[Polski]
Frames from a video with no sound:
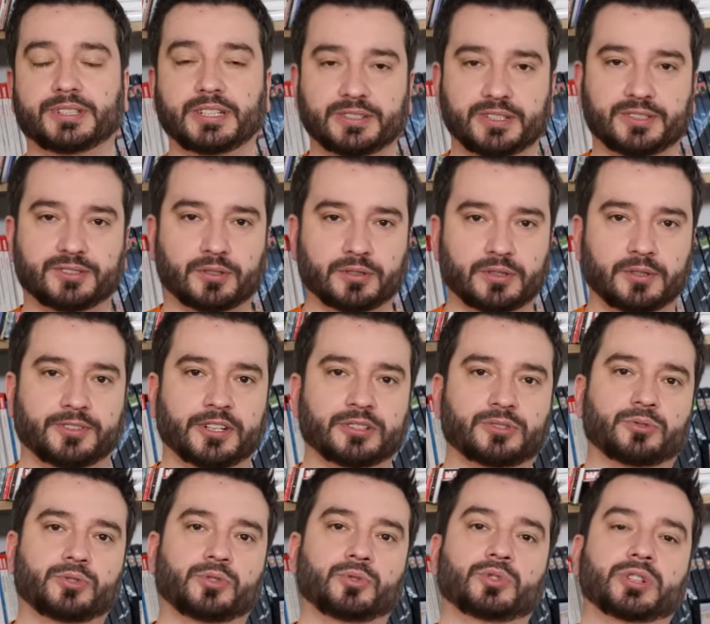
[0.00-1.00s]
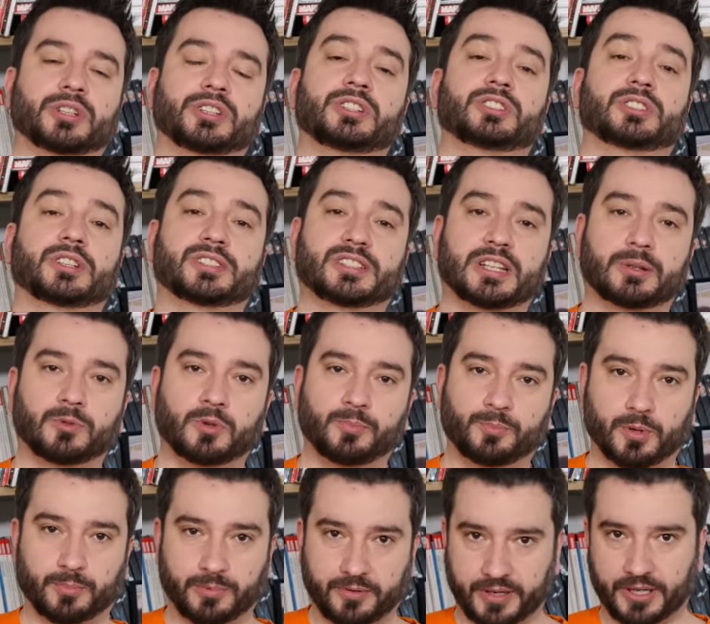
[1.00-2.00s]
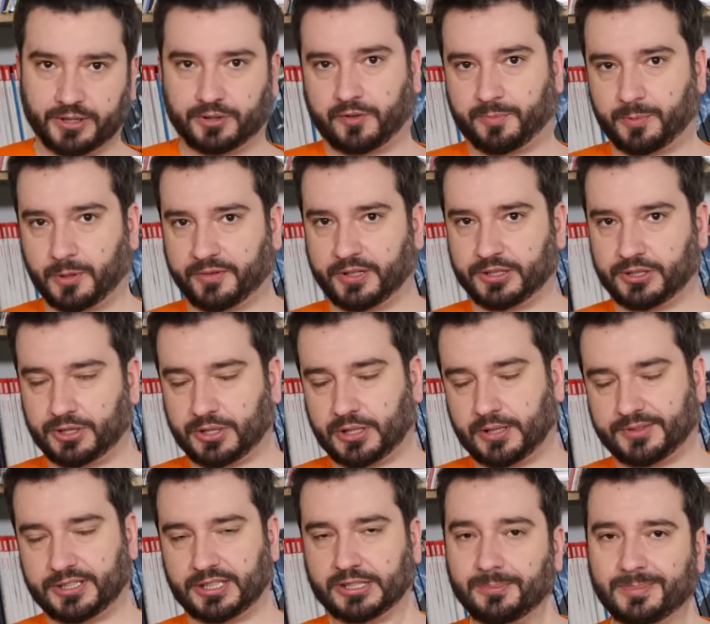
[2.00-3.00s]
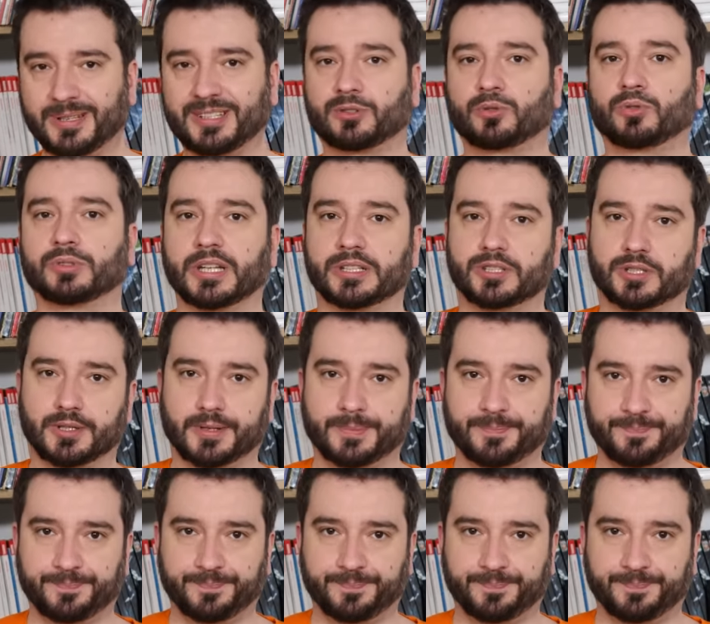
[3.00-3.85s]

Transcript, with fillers: z jednej strony Francuzi już jakiś czas temu próbowali to wprowadzić, ale wtedy bezskutecznie.